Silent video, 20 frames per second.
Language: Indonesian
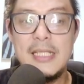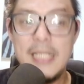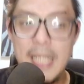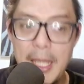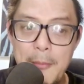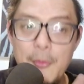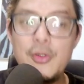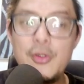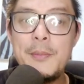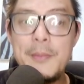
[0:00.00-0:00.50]

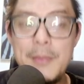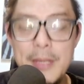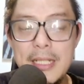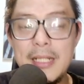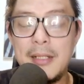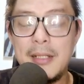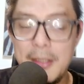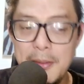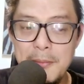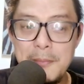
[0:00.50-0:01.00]
Emang udah ber,
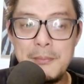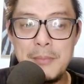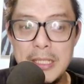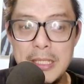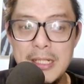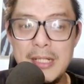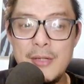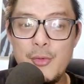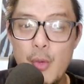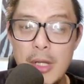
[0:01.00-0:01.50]

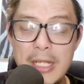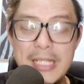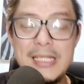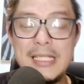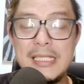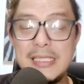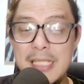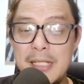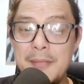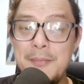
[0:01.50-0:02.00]

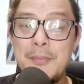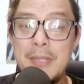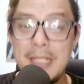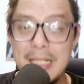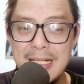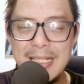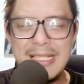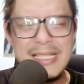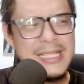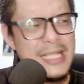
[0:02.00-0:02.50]
berkualitas dan
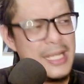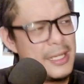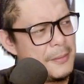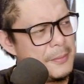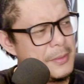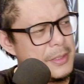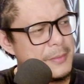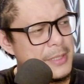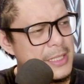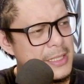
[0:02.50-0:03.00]
ber ini ya
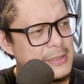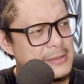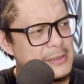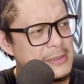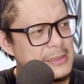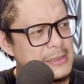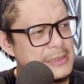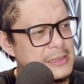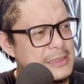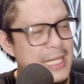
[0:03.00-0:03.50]
apa namanya?
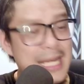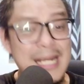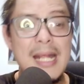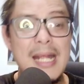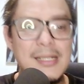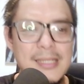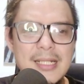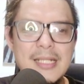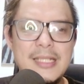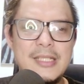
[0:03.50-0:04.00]

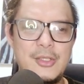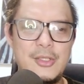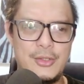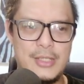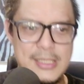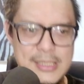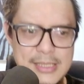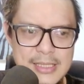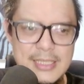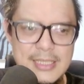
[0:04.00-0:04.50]
karakter gitu loh
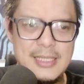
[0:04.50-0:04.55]
guys.